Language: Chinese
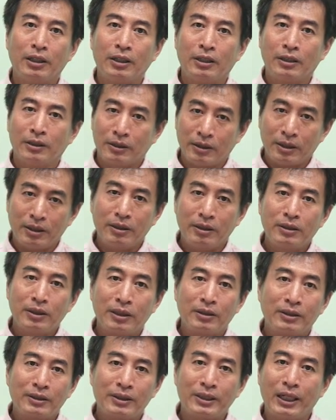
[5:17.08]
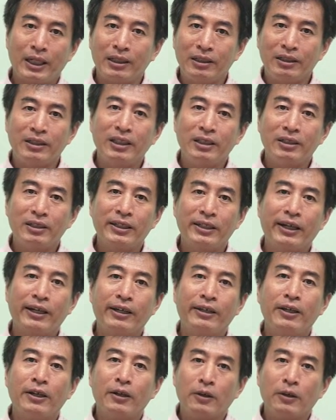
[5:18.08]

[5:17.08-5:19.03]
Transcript: 真正展现在